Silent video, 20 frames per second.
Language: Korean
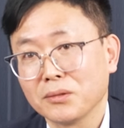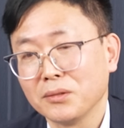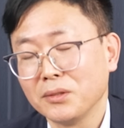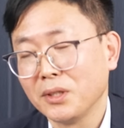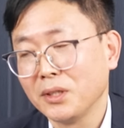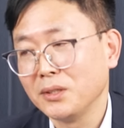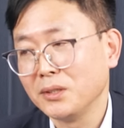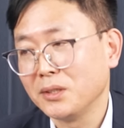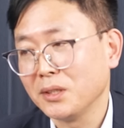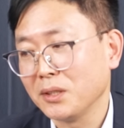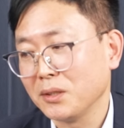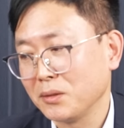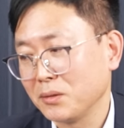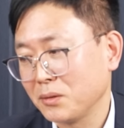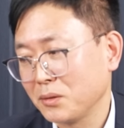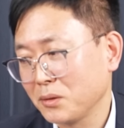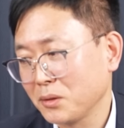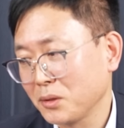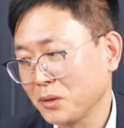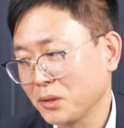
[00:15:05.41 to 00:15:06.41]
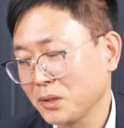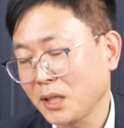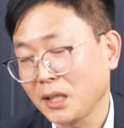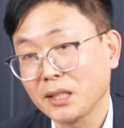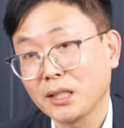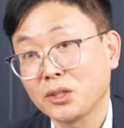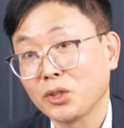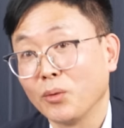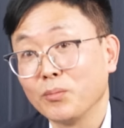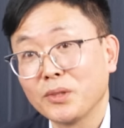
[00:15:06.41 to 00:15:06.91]
근데 이제
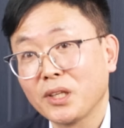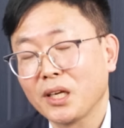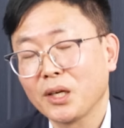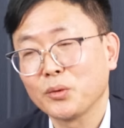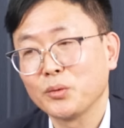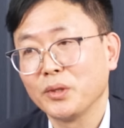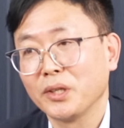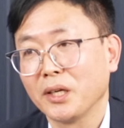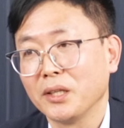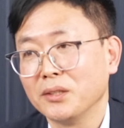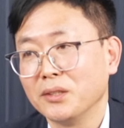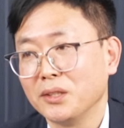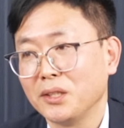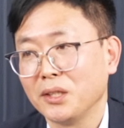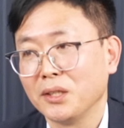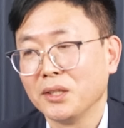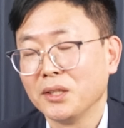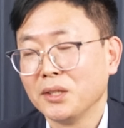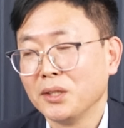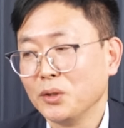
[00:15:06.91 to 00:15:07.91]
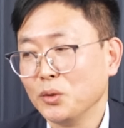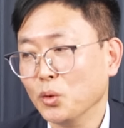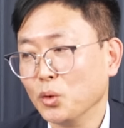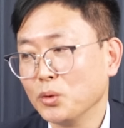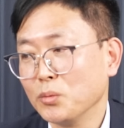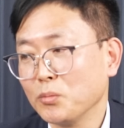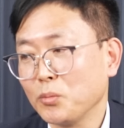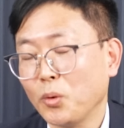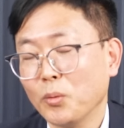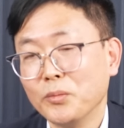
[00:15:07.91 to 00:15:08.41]
자기가 젊다라고 얘기했는데
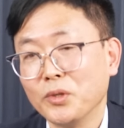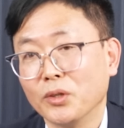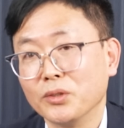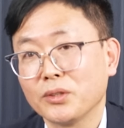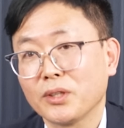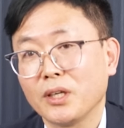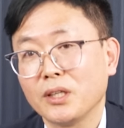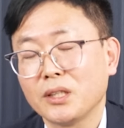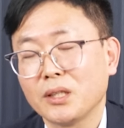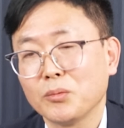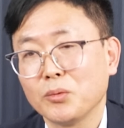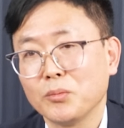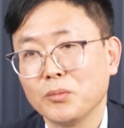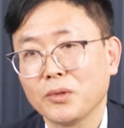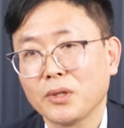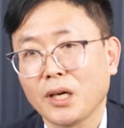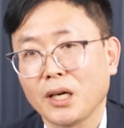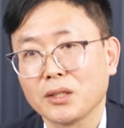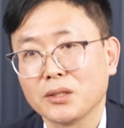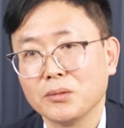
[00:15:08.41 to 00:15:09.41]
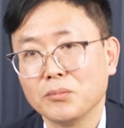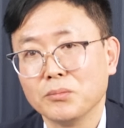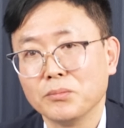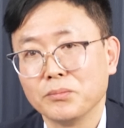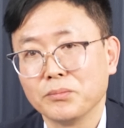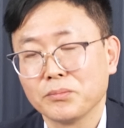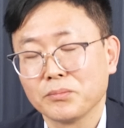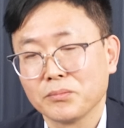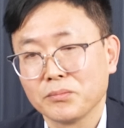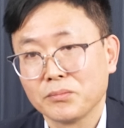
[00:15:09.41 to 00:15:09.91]
요즘 보면 연설할 때 보면
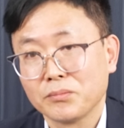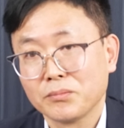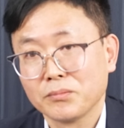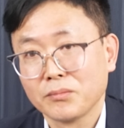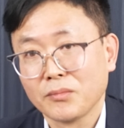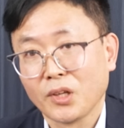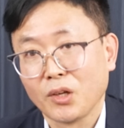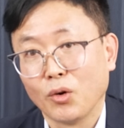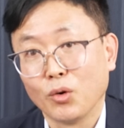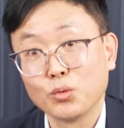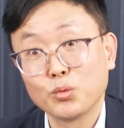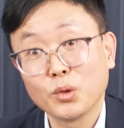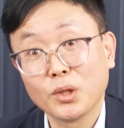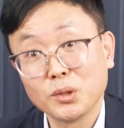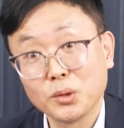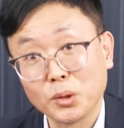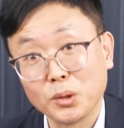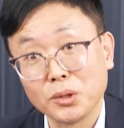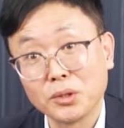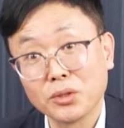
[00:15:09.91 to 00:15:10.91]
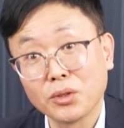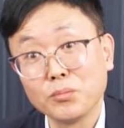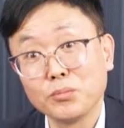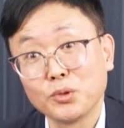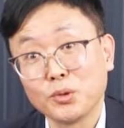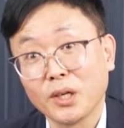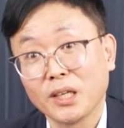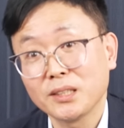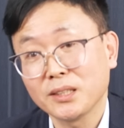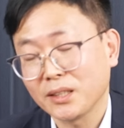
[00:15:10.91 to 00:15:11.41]
가끔 엉뚱한 소리
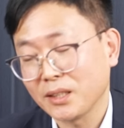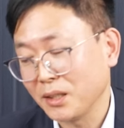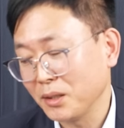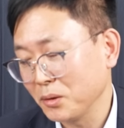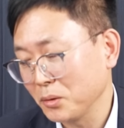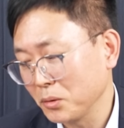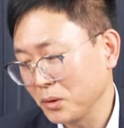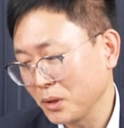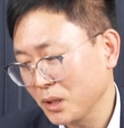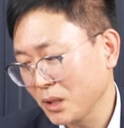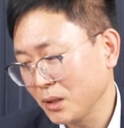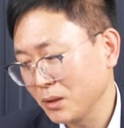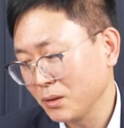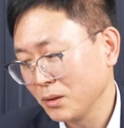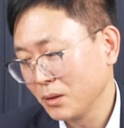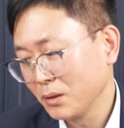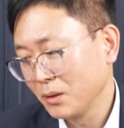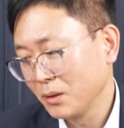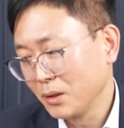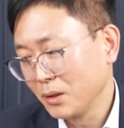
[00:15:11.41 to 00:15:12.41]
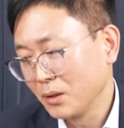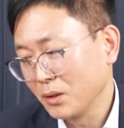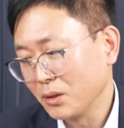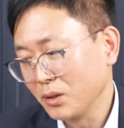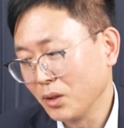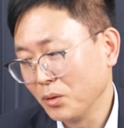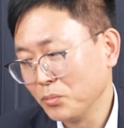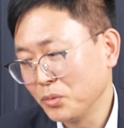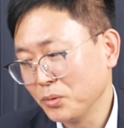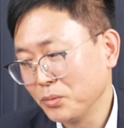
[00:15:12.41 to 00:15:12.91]
트럼프도 하잖아요. 그러니까
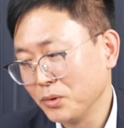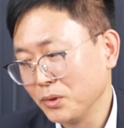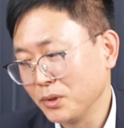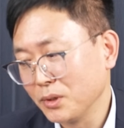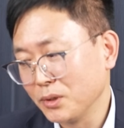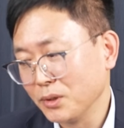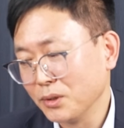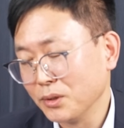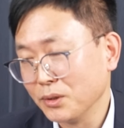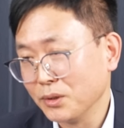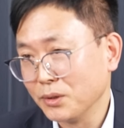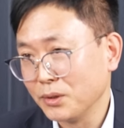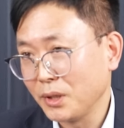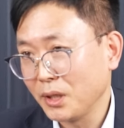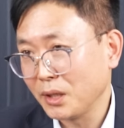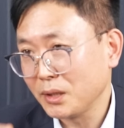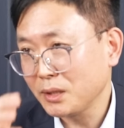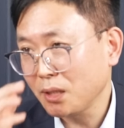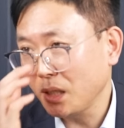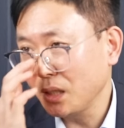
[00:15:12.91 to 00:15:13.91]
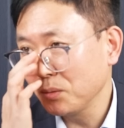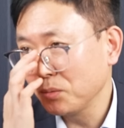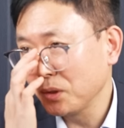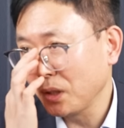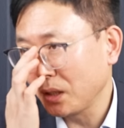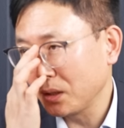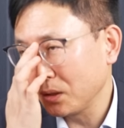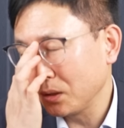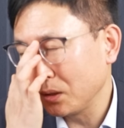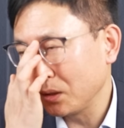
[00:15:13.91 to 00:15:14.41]
그런 부분들의
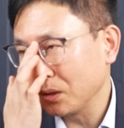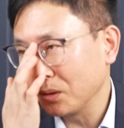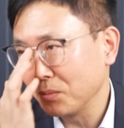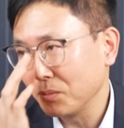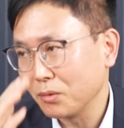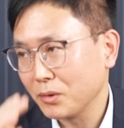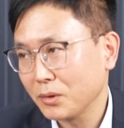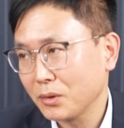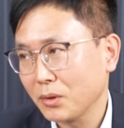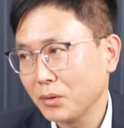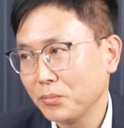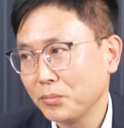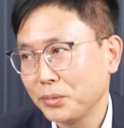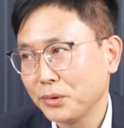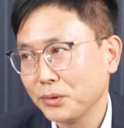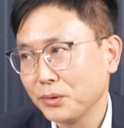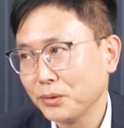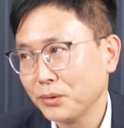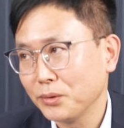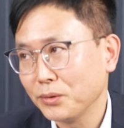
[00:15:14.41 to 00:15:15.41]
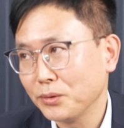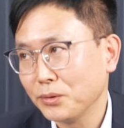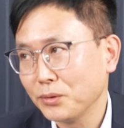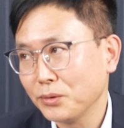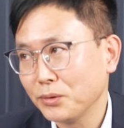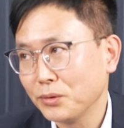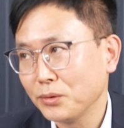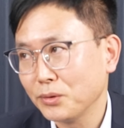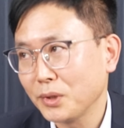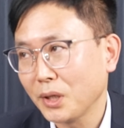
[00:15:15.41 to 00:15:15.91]
차이보다는 지금
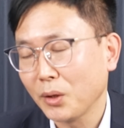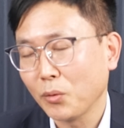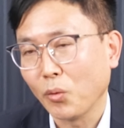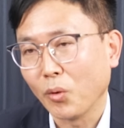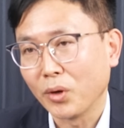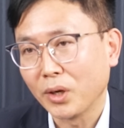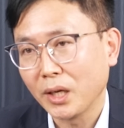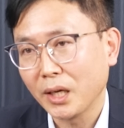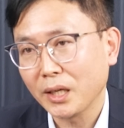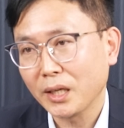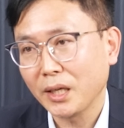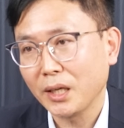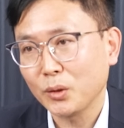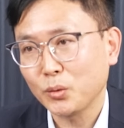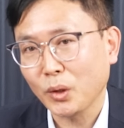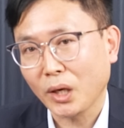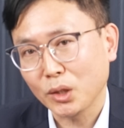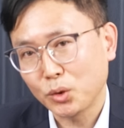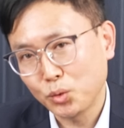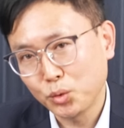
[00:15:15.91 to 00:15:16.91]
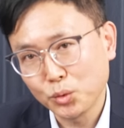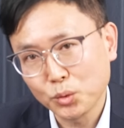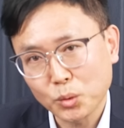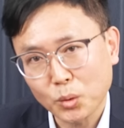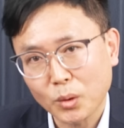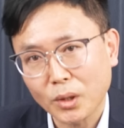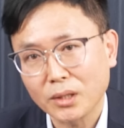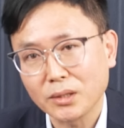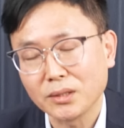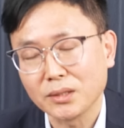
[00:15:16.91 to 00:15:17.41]
트럼프가 워낙에
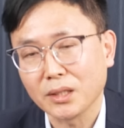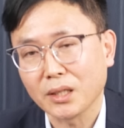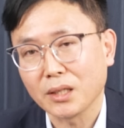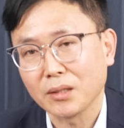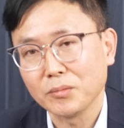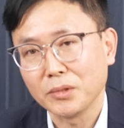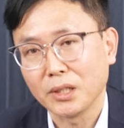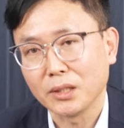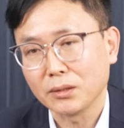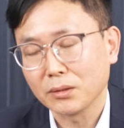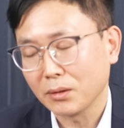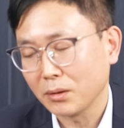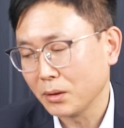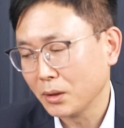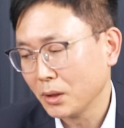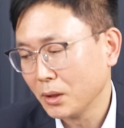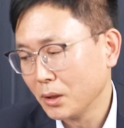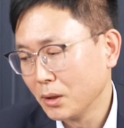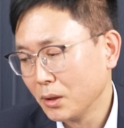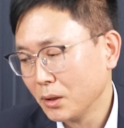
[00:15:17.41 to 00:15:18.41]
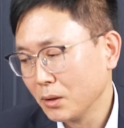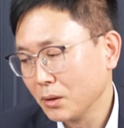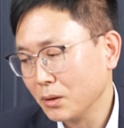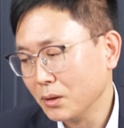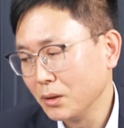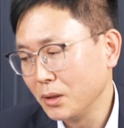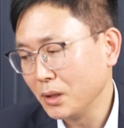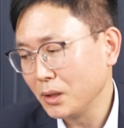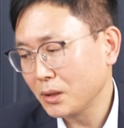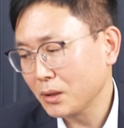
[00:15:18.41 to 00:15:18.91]
좌충우돌하는 사람이라서
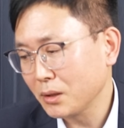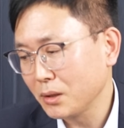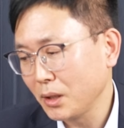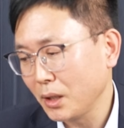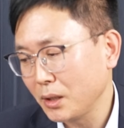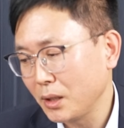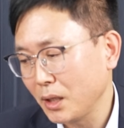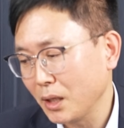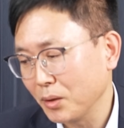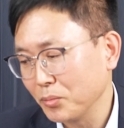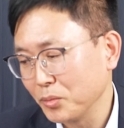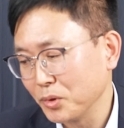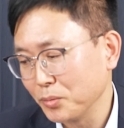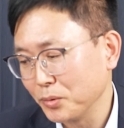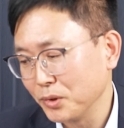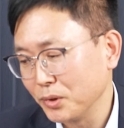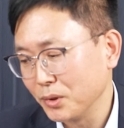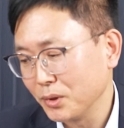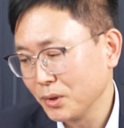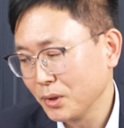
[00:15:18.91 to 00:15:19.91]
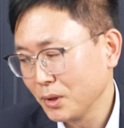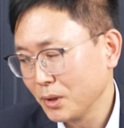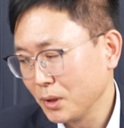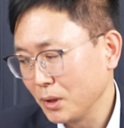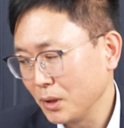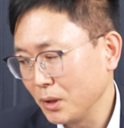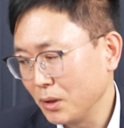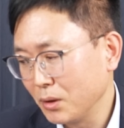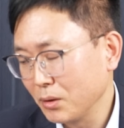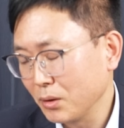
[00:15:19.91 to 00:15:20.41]
그 리스크에 대한 부분
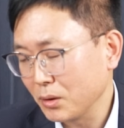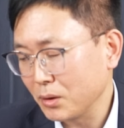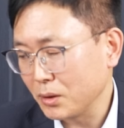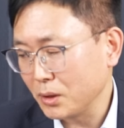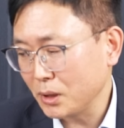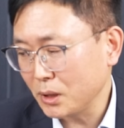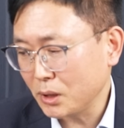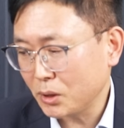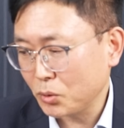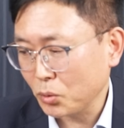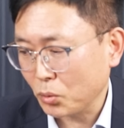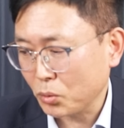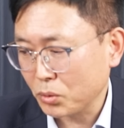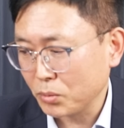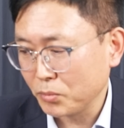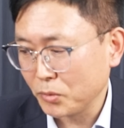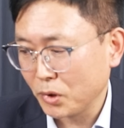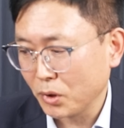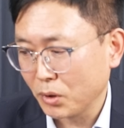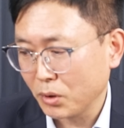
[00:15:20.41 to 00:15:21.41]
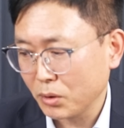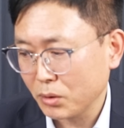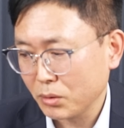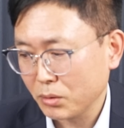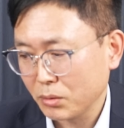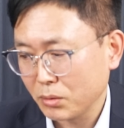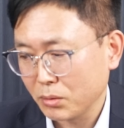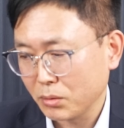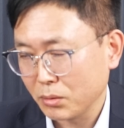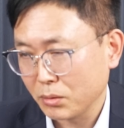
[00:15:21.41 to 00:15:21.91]
이런 것들이 조금 더
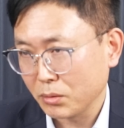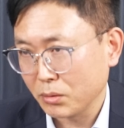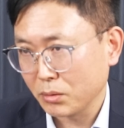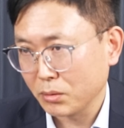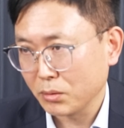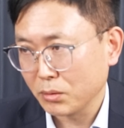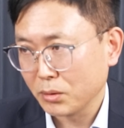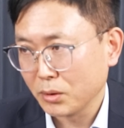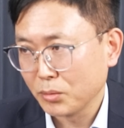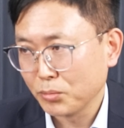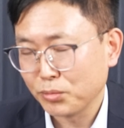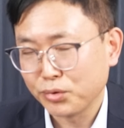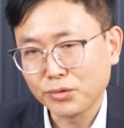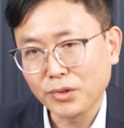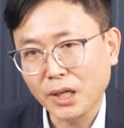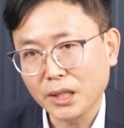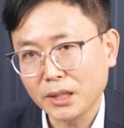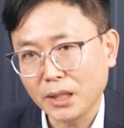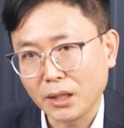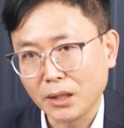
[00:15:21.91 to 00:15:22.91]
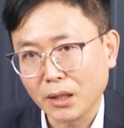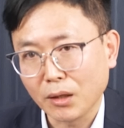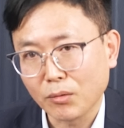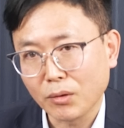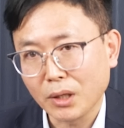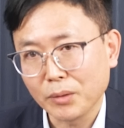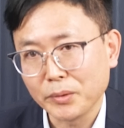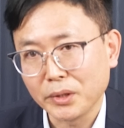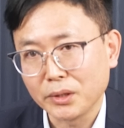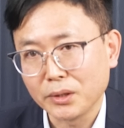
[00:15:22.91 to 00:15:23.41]
부각이
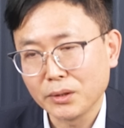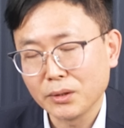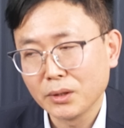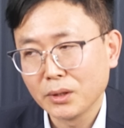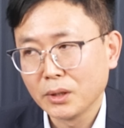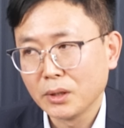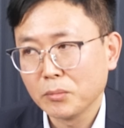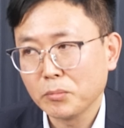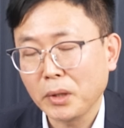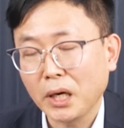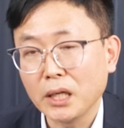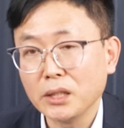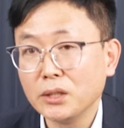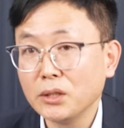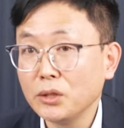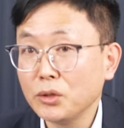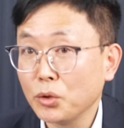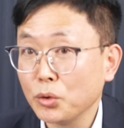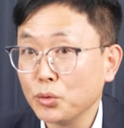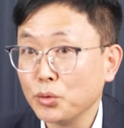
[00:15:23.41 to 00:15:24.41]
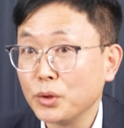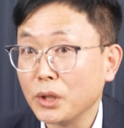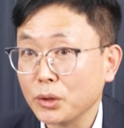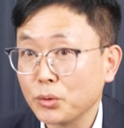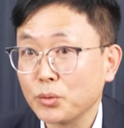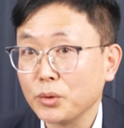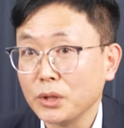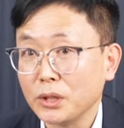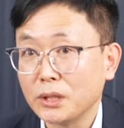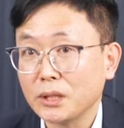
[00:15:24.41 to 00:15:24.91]
된다고 하면은 바이든이 더 유리할
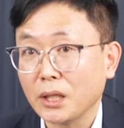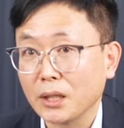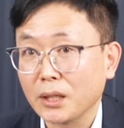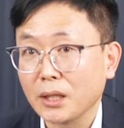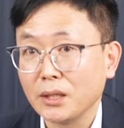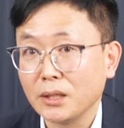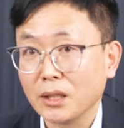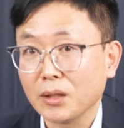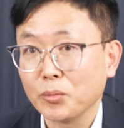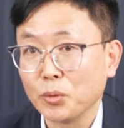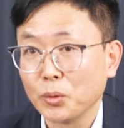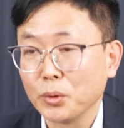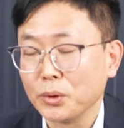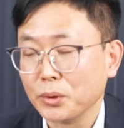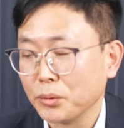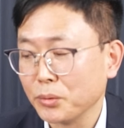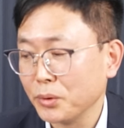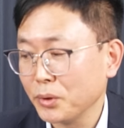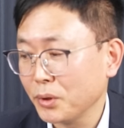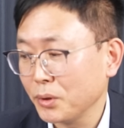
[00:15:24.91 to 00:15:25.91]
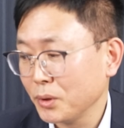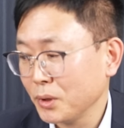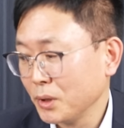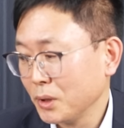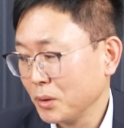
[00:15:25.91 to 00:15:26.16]
수도 있지 않겠냐 보고 있고요.